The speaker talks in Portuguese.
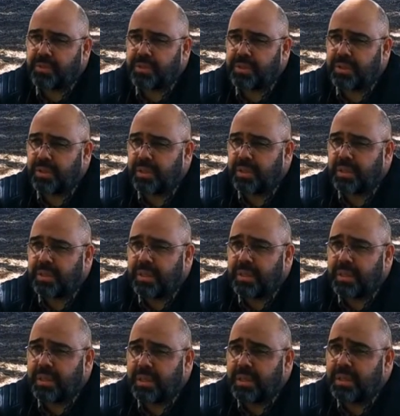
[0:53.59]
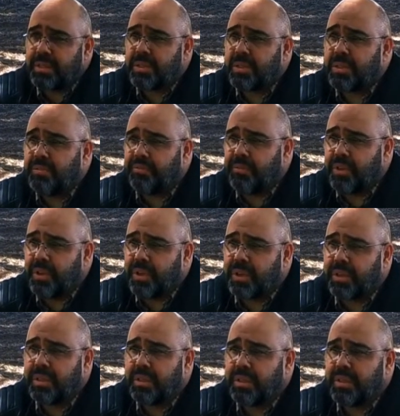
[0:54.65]
você se ver
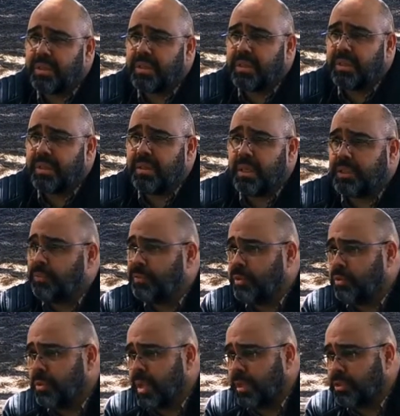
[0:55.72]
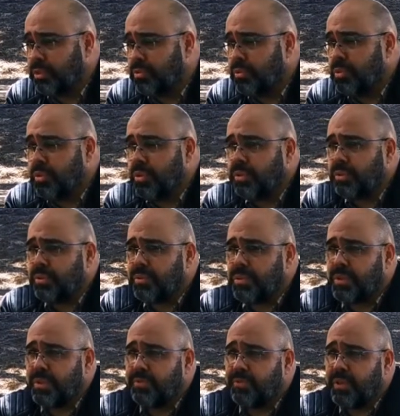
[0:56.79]
na dificuldade do outro,
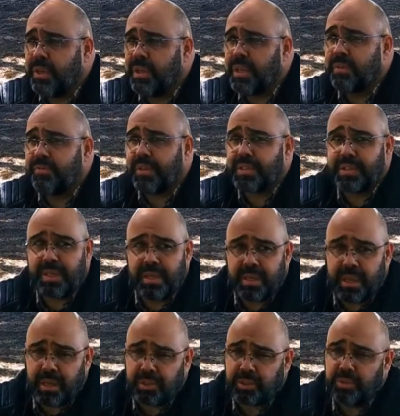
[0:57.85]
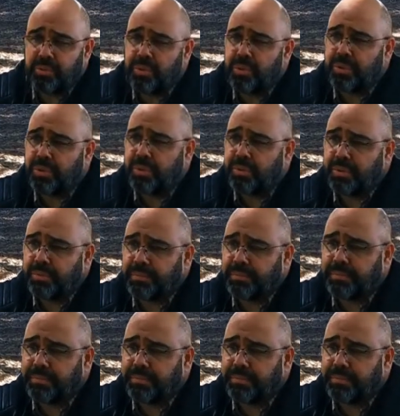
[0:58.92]
se ver na facilidade do outro.